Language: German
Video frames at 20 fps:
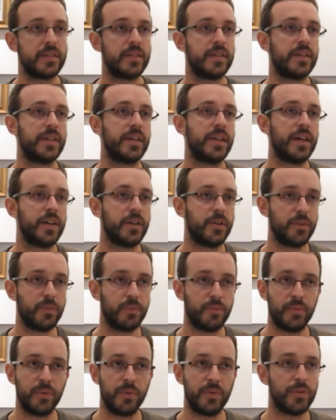and now
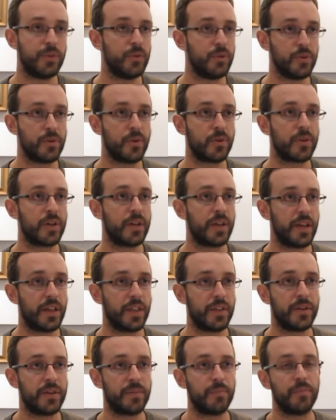uh, New York and
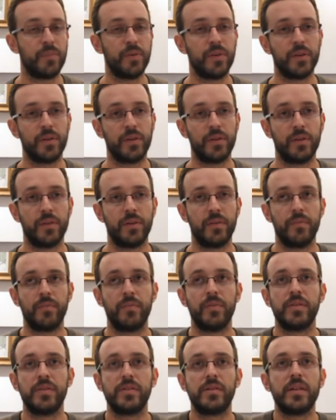other uh,
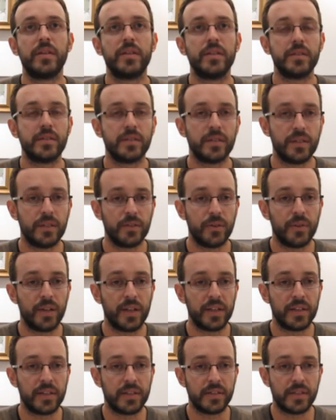cities in the
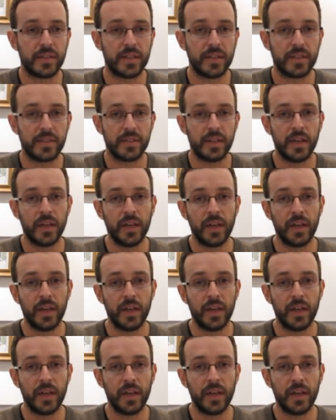United States,